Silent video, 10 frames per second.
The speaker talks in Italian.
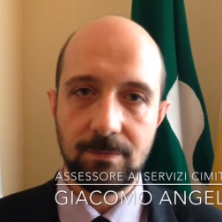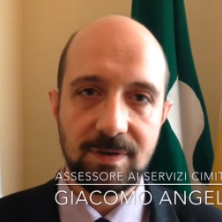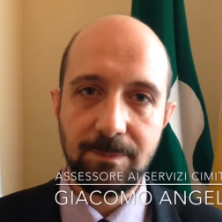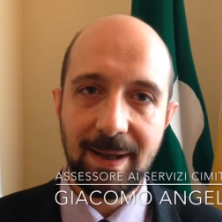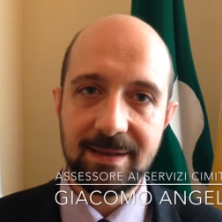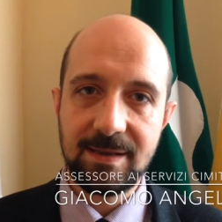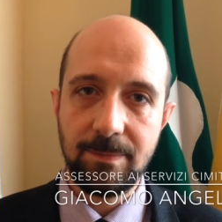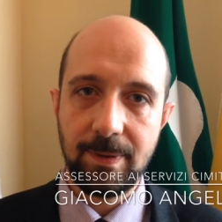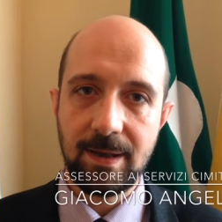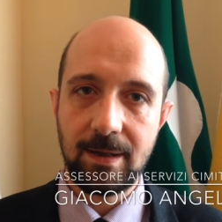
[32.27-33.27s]
spazi
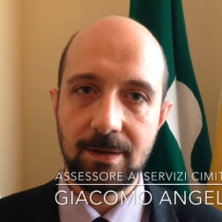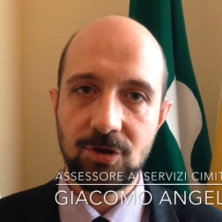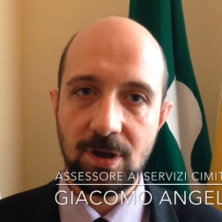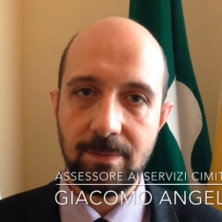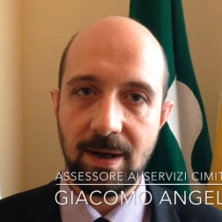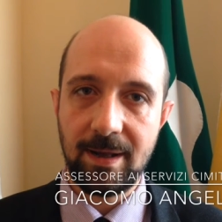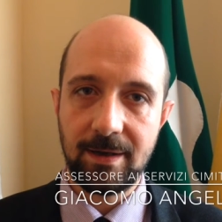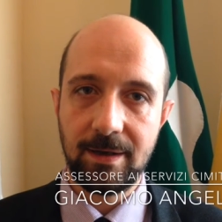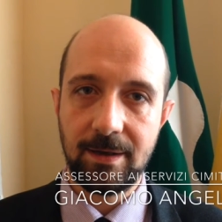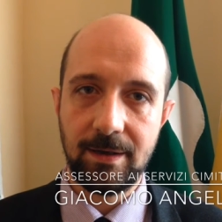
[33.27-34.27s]
per
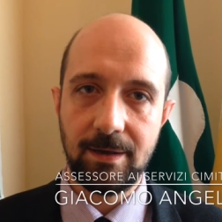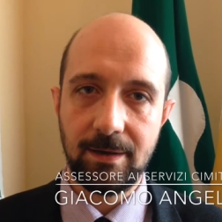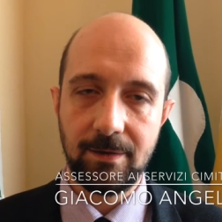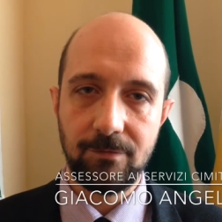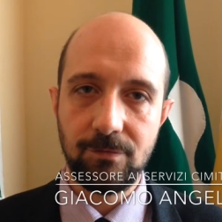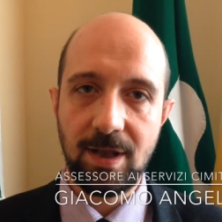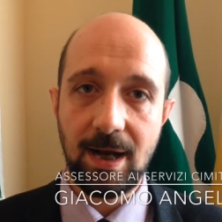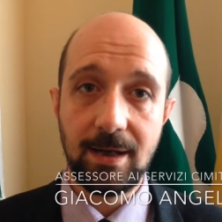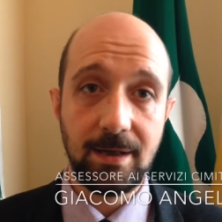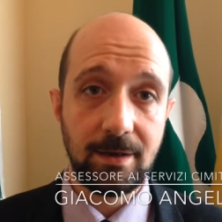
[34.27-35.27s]
celebrare eh,
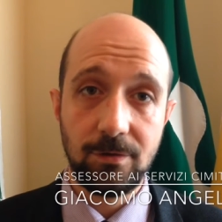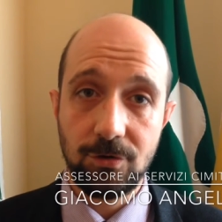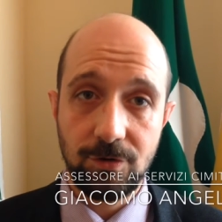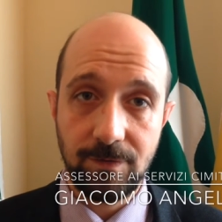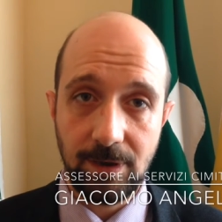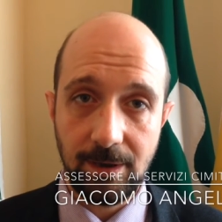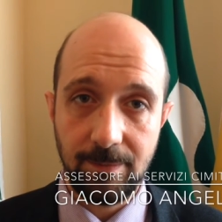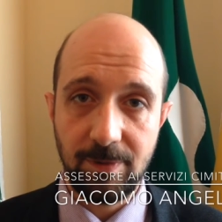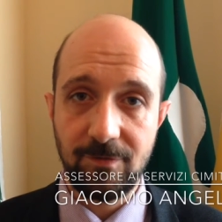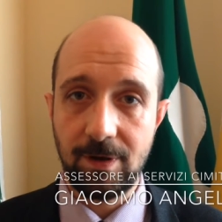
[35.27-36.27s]
funerali in rito civile,
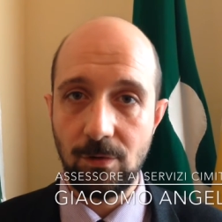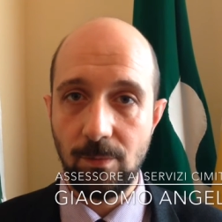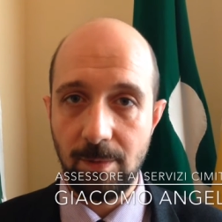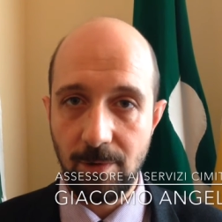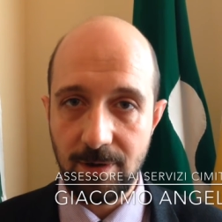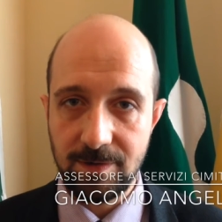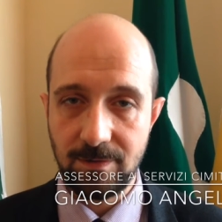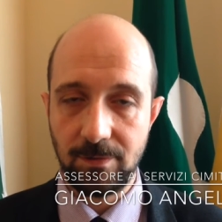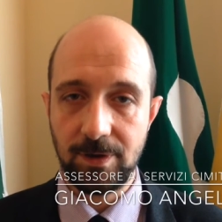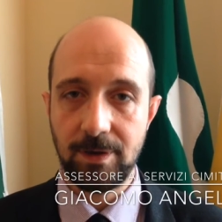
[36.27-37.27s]
per fare
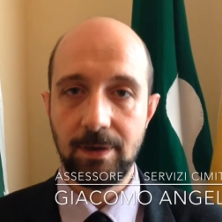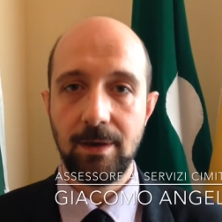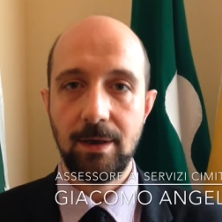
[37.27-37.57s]
commemorazioni